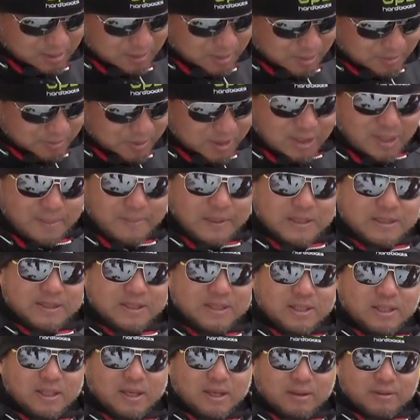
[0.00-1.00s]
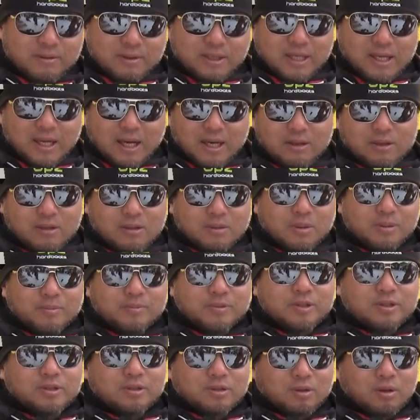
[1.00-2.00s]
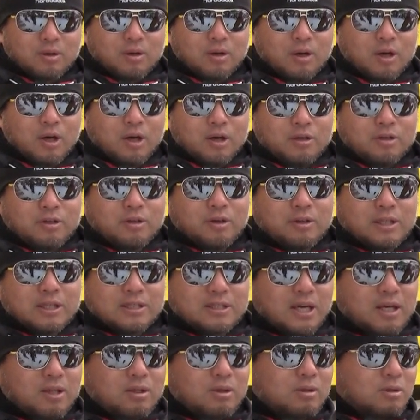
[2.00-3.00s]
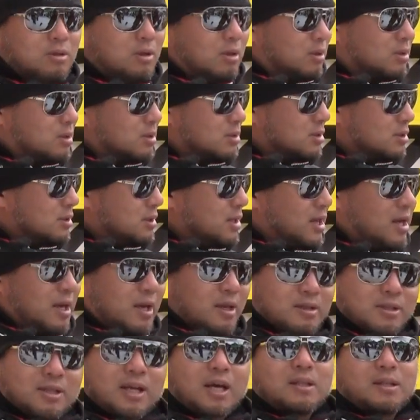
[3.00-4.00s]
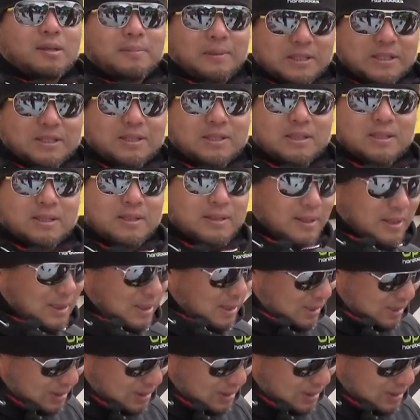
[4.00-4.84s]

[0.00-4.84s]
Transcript: イルにも向いてますしフリーライドにも向くというようなサイドウールを、えー、使ってます